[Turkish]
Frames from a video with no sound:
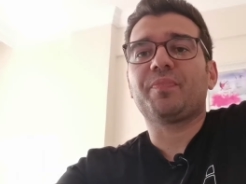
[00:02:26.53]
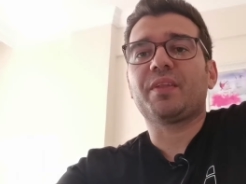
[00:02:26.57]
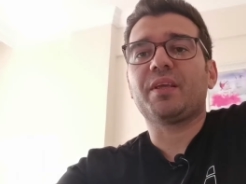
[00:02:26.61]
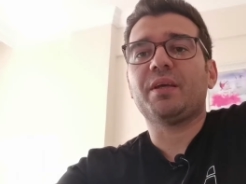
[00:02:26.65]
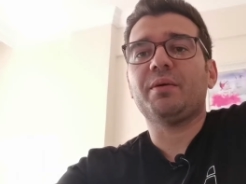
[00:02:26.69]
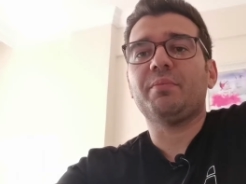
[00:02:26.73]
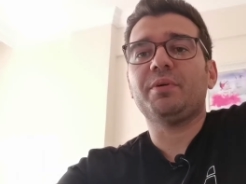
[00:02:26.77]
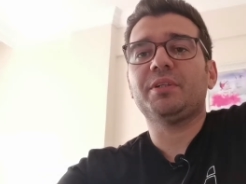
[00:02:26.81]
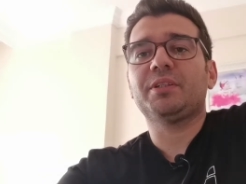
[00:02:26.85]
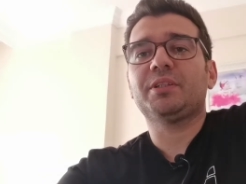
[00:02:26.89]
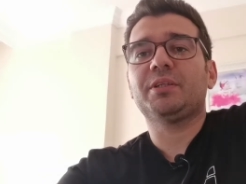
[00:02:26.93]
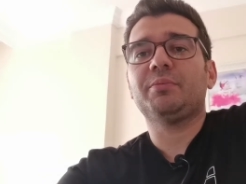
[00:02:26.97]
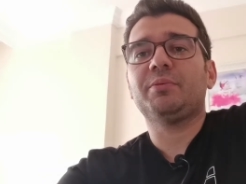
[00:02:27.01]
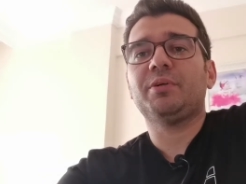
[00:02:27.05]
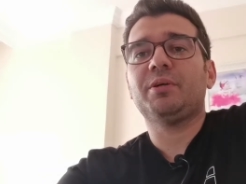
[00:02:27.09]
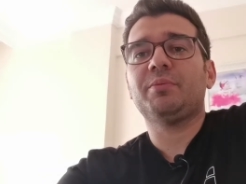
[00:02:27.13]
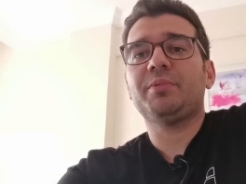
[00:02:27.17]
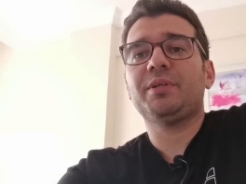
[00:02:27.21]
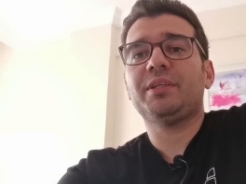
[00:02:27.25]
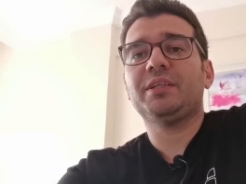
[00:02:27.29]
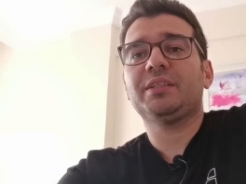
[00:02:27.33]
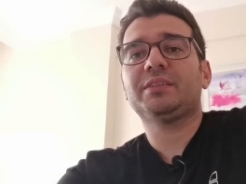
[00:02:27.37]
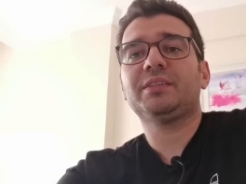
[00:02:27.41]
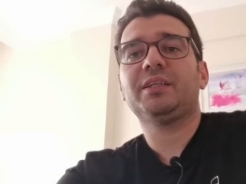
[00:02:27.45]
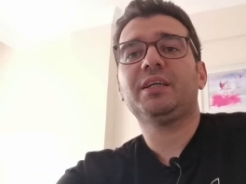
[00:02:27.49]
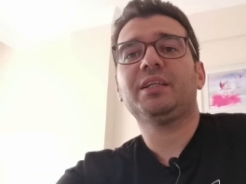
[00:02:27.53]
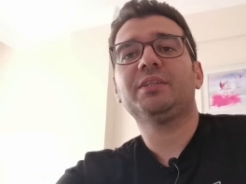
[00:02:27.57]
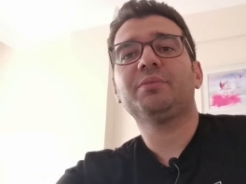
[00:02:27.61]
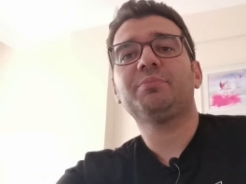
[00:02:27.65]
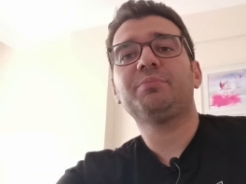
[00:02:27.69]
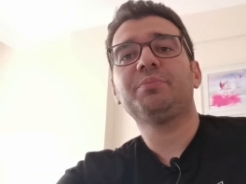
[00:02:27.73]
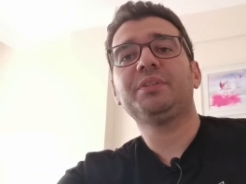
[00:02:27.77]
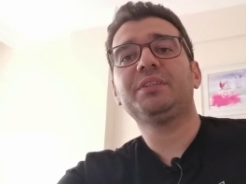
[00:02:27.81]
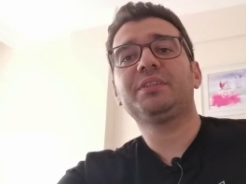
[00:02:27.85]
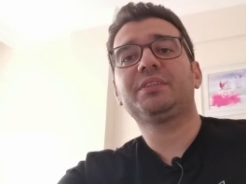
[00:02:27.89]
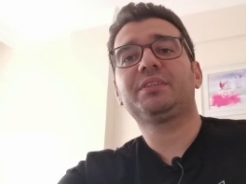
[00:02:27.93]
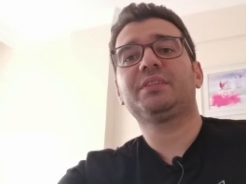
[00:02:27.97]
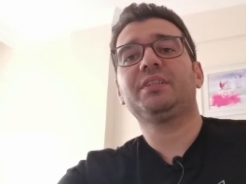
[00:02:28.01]
Hemen tabi ameliyatı
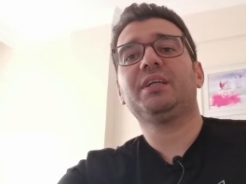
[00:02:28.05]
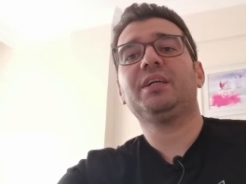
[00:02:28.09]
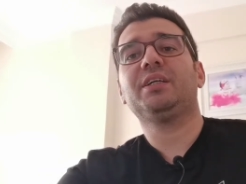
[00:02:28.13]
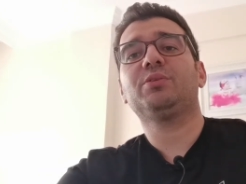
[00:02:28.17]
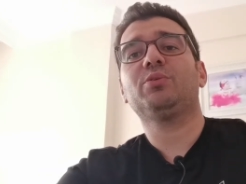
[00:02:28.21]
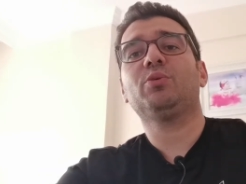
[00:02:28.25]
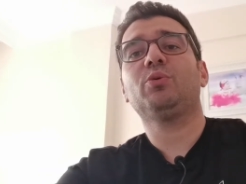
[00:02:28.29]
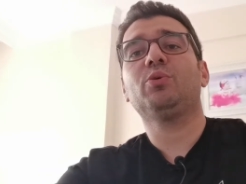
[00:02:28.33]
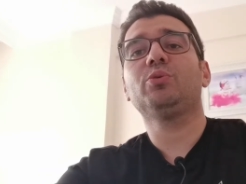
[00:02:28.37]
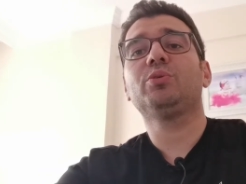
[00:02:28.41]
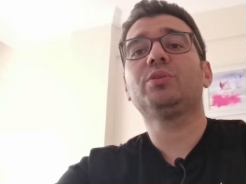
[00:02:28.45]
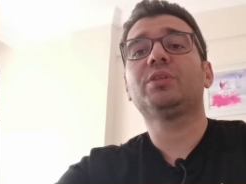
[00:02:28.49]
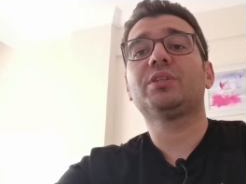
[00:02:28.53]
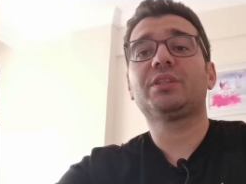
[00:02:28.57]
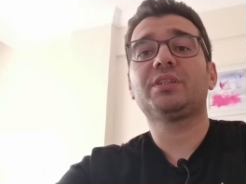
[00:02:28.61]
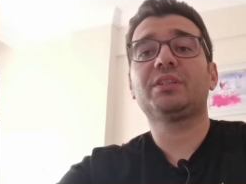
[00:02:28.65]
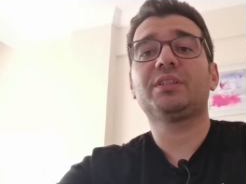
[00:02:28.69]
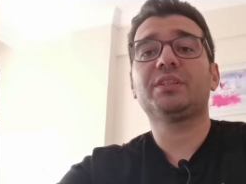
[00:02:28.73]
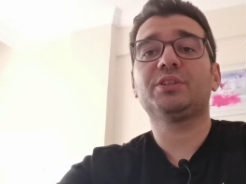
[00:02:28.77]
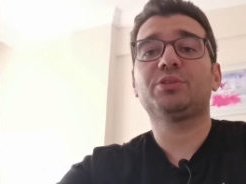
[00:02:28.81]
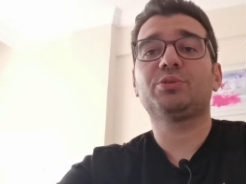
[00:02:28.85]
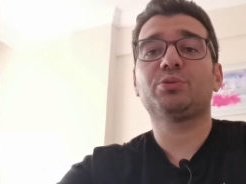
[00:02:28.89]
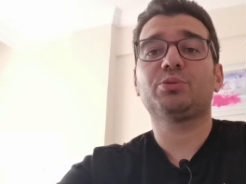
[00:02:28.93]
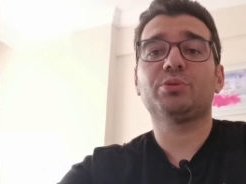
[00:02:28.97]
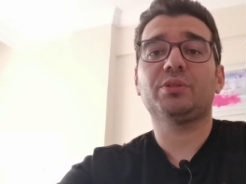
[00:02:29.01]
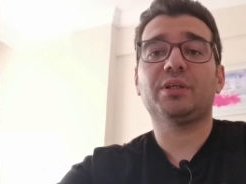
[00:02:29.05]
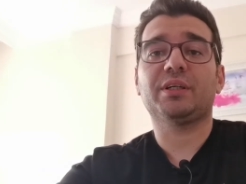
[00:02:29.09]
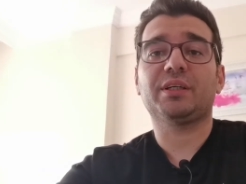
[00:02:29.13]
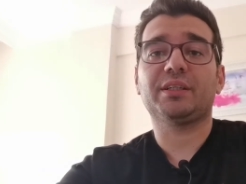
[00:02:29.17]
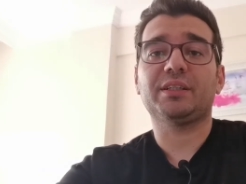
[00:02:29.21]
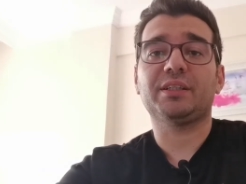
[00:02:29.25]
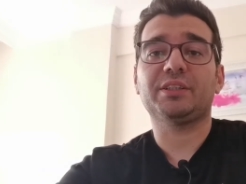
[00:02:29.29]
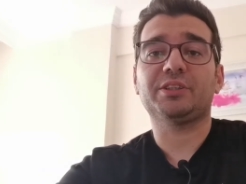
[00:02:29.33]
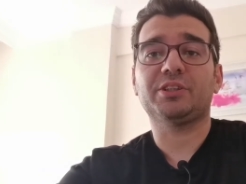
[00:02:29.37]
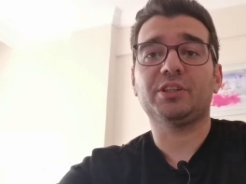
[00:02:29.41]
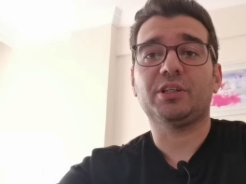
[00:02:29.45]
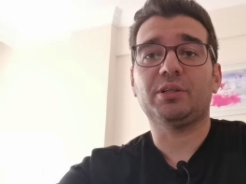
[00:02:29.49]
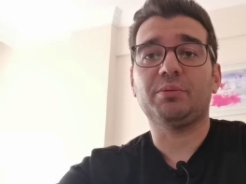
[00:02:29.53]
aldı. 1 saat 10 dakika sürdü
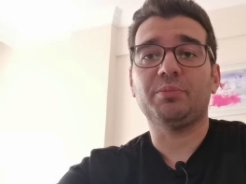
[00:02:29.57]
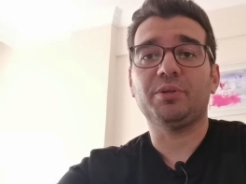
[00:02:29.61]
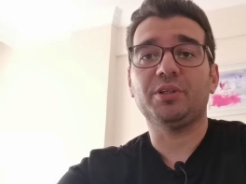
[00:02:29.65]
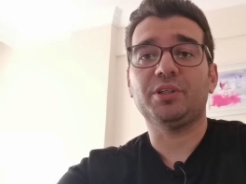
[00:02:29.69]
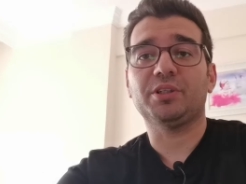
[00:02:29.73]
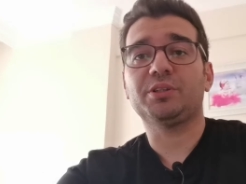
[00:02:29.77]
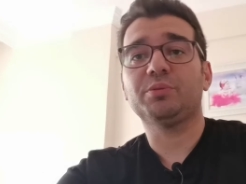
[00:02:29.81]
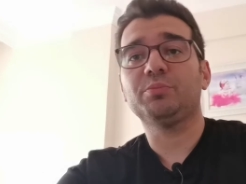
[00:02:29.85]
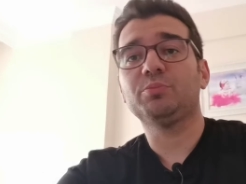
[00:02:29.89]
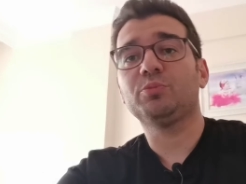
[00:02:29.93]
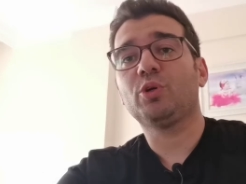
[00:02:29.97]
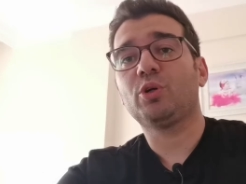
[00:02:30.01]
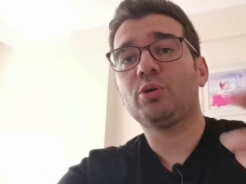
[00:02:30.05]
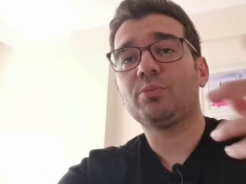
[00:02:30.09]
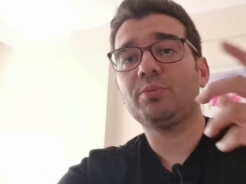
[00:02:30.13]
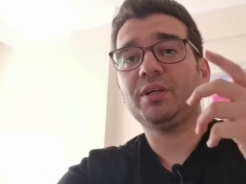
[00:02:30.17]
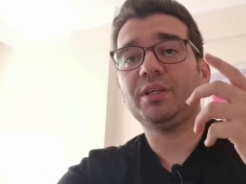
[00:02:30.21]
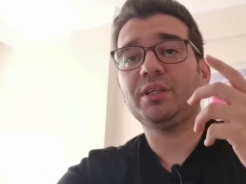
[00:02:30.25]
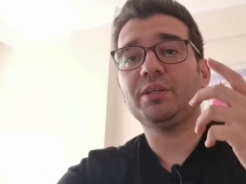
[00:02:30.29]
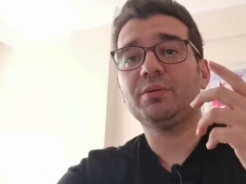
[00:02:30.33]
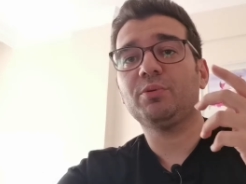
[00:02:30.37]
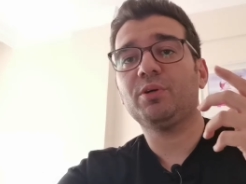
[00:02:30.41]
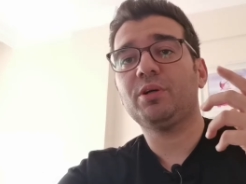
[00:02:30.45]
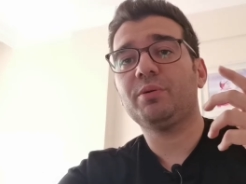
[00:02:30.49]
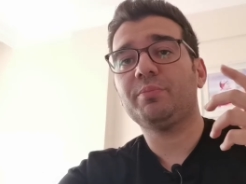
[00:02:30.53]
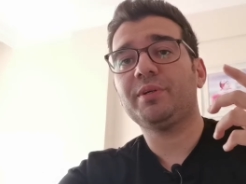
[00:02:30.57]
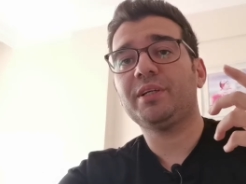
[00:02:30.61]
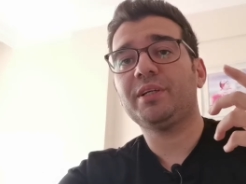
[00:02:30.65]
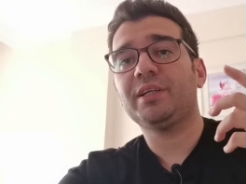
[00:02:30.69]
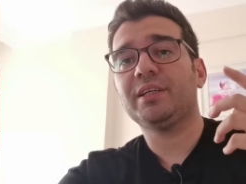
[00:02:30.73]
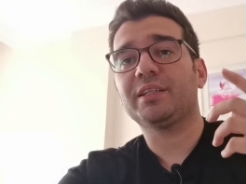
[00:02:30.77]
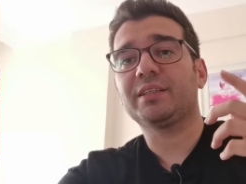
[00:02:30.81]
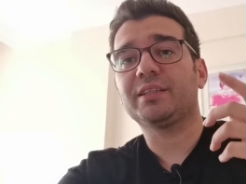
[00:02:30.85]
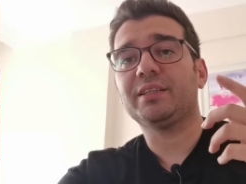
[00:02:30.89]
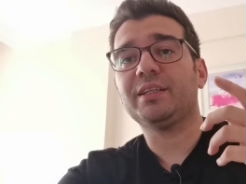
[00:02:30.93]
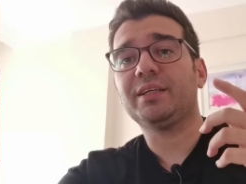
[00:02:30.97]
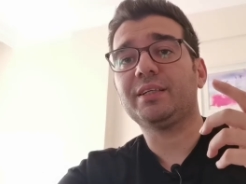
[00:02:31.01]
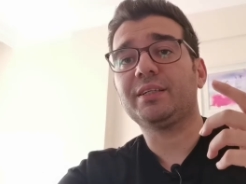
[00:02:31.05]
arkadaşlar ameliyatım. Normalde bu
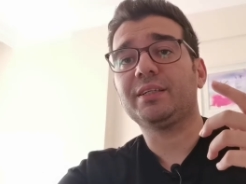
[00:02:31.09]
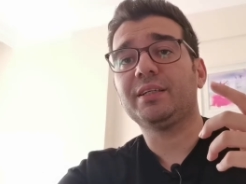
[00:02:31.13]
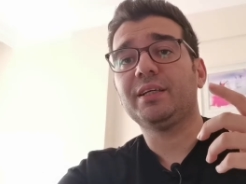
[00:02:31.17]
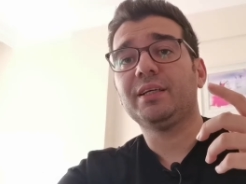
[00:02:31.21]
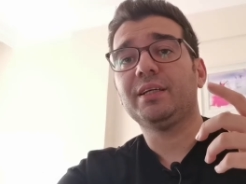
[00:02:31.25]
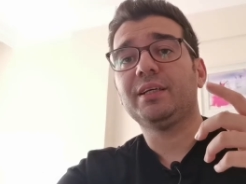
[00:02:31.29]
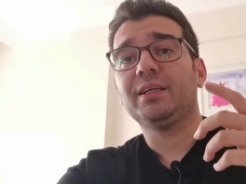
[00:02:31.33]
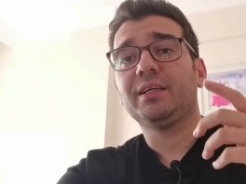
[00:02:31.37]
ameliyatlar